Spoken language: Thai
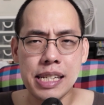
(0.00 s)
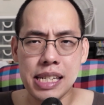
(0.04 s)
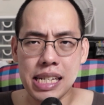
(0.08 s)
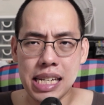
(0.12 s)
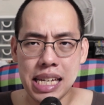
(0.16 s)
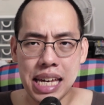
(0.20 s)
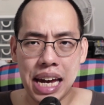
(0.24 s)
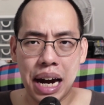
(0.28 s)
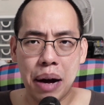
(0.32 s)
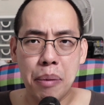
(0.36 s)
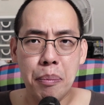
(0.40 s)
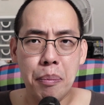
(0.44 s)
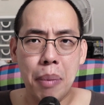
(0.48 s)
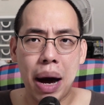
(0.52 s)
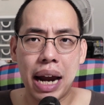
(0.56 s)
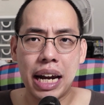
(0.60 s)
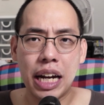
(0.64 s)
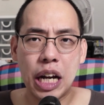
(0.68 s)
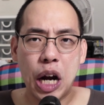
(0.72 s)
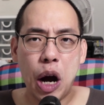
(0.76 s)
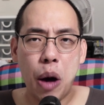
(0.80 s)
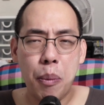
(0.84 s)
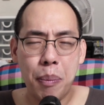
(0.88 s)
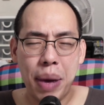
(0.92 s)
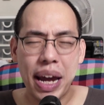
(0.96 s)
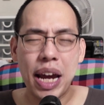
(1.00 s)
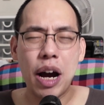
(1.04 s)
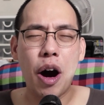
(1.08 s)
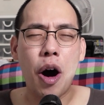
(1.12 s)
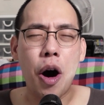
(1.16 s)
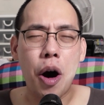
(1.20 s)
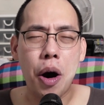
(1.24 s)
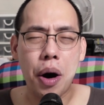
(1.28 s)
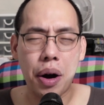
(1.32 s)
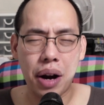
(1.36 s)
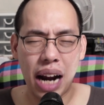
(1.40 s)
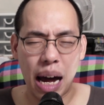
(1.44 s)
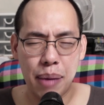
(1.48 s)
เสียงมันก็ไม่อ
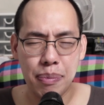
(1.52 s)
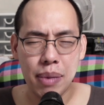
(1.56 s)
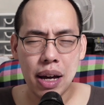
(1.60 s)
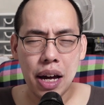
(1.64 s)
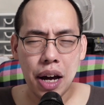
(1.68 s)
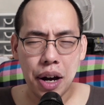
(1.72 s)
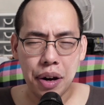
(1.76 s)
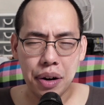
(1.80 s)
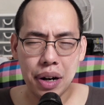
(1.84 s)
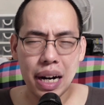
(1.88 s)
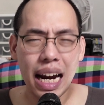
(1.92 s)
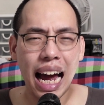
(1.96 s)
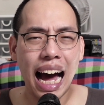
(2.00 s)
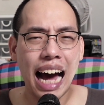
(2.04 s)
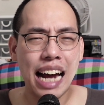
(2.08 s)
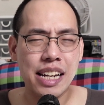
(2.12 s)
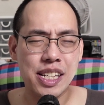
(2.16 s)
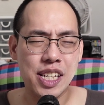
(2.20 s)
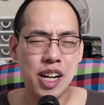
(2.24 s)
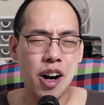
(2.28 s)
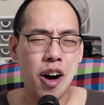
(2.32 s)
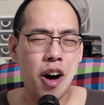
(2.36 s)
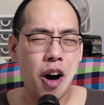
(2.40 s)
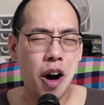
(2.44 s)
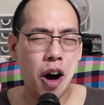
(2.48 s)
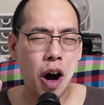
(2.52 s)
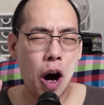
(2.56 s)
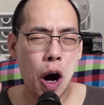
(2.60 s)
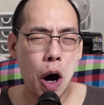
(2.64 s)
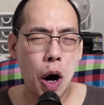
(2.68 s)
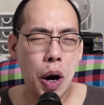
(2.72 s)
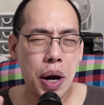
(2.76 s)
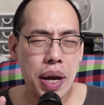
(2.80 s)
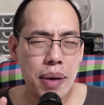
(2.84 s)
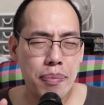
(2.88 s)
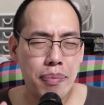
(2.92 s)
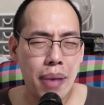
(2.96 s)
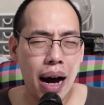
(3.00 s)
อกครับหรืออาจจะออกค่
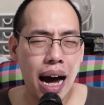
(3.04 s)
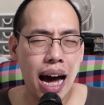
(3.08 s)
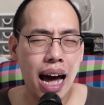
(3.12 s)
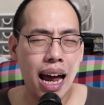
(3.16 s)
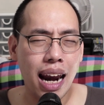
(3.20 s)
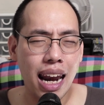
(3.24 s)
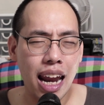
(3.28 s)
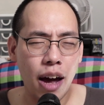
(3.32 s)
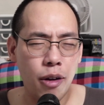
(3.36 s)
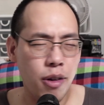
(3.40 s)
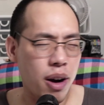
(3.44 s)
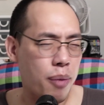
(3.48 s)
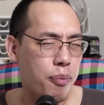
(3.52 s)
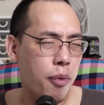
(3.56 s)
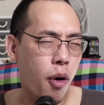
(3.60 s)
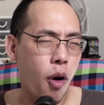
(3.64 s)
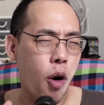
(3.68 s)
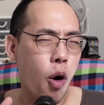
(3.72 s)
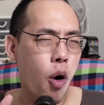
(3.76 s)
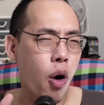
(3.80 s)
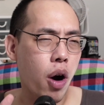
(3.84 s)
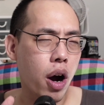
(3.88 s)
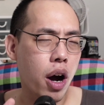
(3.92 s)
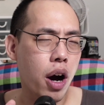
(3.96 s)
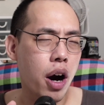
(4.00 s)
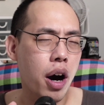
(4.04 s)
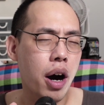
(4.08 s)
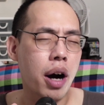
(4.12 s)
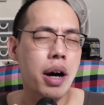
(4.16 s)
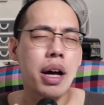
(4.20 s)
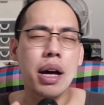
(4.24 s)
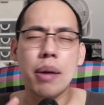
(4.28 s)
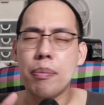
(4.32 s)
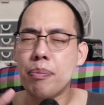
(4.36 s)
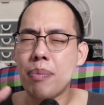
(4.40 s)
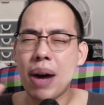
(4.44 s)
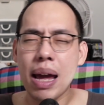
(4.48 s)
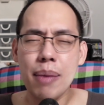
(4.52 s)
อยมากแล้วลำโพงก็
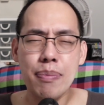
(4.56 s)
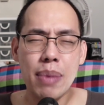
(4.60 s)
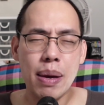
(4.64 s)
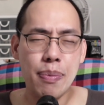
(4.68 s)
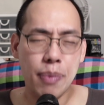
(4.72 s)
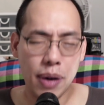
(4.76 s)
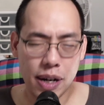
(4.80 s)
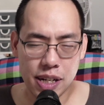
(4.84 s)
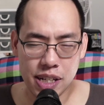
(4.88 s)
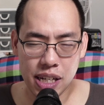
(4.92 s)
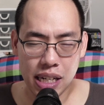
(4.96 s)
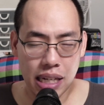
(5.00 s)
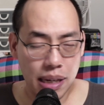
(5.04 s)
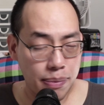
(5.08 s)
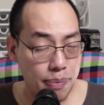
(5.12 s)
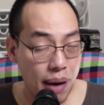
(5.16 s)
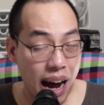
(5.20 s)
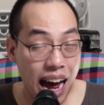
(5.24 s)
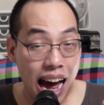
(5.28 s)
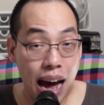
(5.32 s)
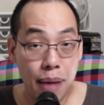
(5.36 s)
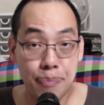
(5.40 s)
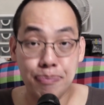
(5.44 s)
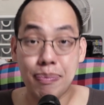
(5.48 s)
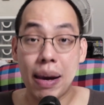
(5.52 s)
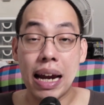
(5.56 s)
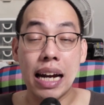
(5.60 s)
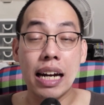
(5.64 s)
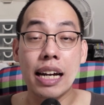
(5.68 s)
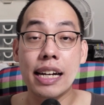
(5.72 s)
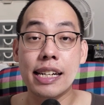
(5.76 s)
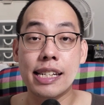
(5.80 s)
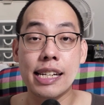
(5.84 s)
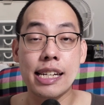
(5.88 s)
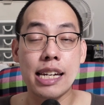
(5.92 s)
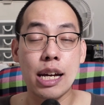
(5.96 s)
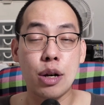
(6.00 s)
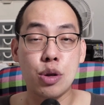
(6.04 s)
ไม่มีประสิทธิภาพไปเลย
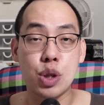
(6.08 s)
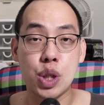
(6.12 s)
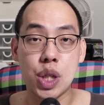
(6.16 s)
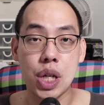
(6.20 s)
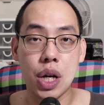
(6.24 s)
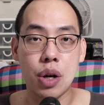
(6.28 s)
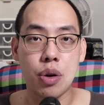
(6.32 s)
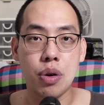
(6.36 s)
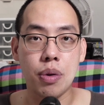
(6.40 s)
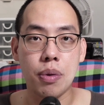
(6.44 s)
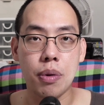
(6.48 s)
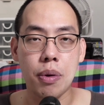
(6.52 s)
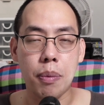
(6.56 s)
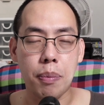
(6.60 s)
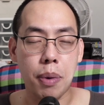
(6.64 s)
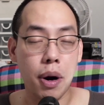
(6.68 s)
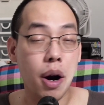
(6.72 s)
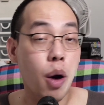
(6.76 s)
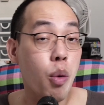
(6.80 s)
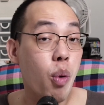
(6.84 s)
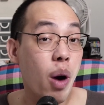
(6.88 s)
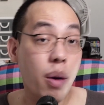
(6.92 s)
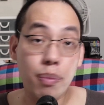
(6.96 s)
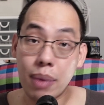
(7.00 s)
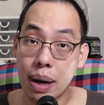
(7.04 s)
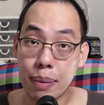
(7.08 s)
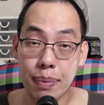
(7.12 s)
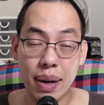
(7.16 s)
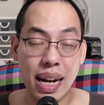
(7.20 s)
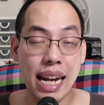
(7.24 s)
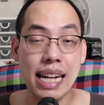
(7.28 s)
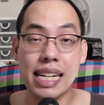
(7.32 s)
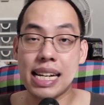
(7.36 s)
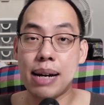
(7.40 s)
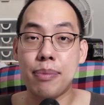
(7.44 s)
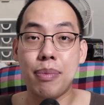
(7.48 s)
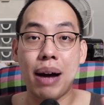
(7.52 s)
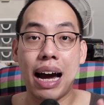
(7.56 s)
ทีเดียวเชียวเพราะว่ามันไม่ได้
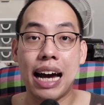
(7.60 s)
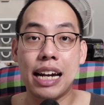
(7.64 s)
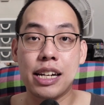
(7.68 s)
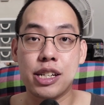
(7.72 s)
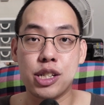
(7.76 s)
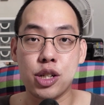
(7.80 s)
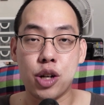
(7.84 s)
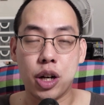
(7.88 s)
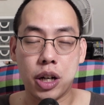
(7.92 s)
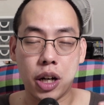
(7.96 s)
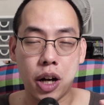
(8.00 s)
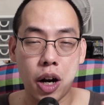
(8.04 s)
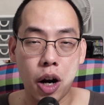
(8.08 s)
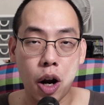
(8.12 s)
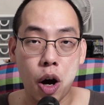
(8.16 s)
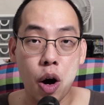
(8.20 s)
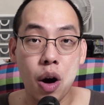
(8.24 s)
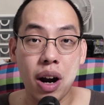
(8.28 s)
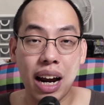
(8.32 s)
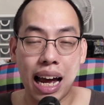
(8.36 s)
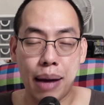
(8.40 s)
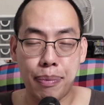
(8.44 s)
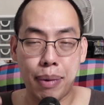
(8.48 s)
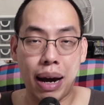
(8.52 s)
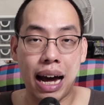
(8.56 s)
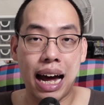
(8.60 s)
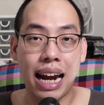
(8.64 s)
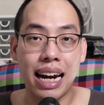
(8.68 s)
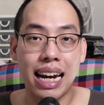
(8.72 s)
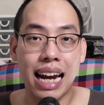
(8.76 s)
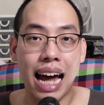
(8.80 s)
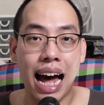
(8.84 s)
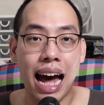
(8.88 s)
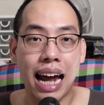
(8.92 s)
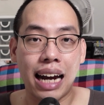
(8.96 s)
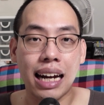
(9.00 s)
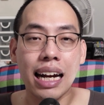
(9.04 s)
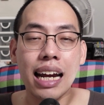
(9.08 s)
ทำงานสอดคล้องกับข
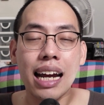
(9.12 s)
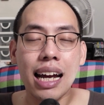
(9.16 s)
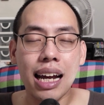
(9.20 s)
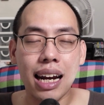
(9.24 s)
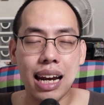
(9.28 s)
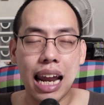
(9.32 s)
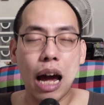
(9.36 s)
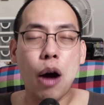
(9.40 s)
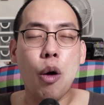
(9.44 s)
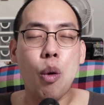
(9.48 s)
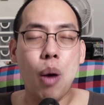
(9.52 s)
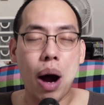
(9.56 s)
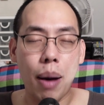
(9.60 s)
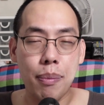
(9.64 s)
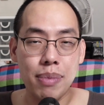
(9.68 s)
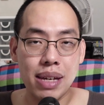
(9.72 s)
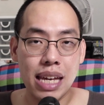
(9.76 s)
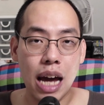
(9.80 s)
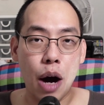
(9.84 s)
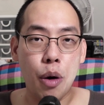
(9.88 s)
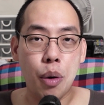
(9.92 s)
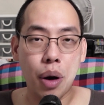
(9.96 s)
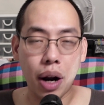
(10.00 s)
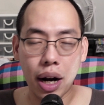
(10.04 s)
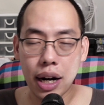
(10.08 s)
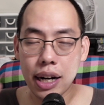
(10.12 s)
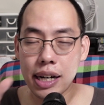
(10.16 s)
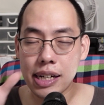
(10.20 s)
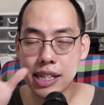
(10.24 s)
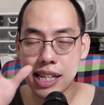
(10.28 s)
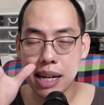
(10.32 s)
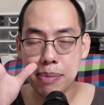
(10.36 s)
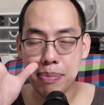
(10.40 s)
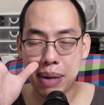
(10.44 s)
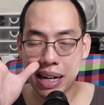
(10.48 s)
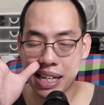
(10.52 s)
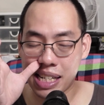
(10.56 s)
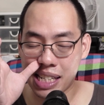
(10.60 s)
นาดและความยาวคลื่น
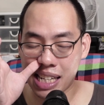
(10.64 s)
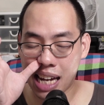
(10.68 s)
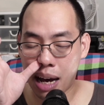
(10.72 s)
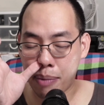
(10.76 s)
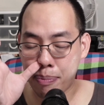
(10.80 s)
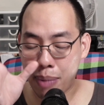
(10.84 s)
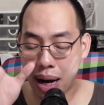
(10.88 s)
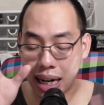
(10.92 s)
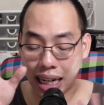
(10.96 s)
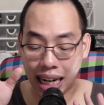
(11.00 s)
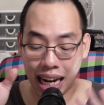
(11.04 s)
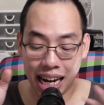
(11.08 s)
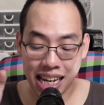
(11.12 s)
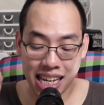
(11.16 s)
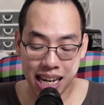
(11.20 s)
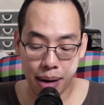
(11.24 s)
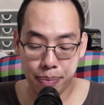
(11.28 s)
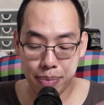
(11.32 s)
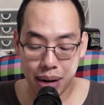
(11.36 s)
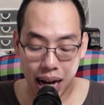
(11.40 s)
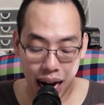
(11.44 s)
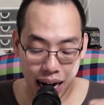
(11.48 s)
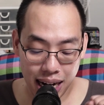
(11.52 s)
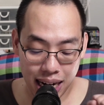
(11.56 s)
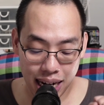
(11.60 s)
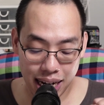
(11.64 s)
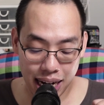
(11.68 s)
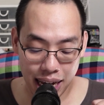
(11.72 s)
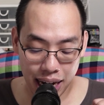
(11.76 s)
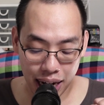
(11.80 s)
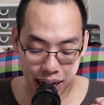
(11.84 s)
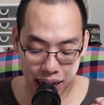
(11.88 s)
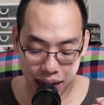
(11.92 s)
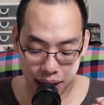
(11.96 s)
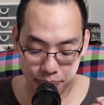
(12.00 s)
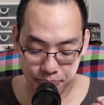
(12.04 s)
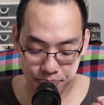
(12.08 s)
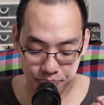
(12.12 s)
ที่มันสามารถขยับได้นั่นเอง
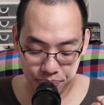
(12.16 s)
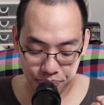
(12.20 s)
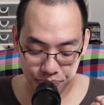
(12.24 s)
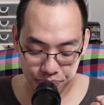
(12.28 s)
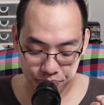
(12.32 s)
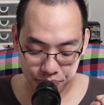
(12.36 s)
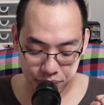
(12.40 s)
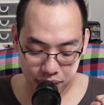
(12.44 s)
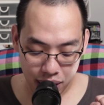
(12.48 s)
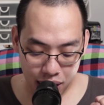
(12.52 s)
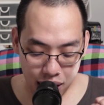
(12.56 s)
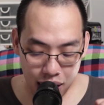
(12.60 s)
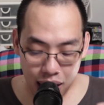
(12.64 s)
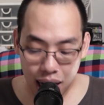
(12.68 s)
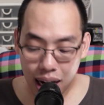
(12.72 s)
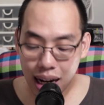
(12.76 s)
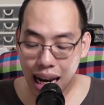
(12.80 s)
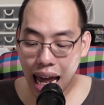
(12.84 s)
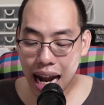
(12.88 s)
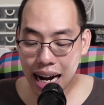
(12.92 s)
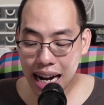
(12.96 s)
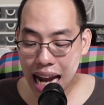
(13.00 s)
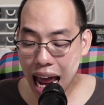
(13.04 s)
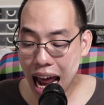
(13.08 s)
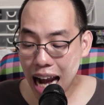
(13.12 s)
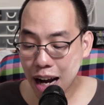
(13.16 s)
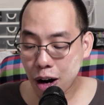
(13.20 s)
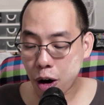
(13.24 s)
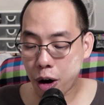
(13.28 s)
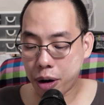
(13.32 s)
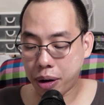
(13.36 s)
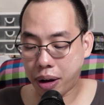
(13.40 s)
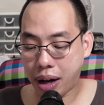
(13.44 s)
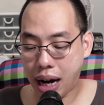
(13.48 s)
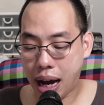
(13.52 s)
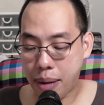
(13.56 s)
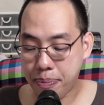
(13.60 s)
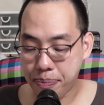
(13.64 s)
ครับและแน่นอน
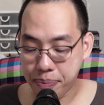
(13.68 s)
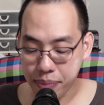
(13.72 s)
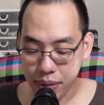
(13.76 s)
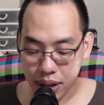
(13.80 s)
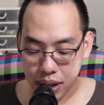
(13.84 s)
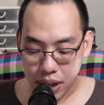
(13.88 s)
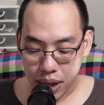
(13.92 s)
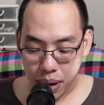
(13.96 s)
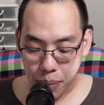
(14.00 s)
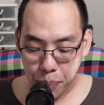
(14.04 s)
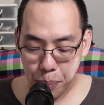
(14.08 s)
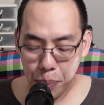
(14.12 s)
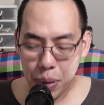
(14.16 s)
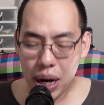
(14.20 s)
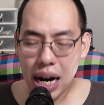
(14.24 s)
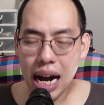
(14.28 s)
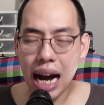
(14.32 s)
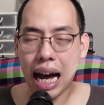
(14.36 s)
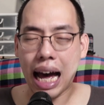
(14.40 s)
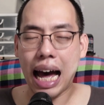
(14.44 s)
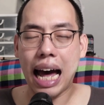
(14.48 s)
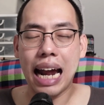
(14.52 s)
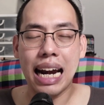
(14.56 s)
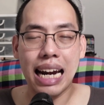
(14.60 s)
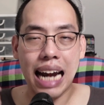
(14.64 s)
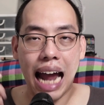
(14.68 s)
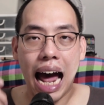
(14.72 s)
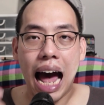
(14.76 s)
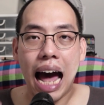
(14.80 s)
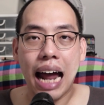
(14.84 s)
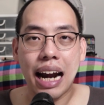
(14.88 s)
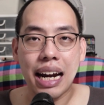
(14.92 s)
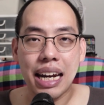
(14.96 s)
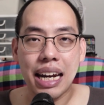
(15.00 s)
ครับเมื่อขนาด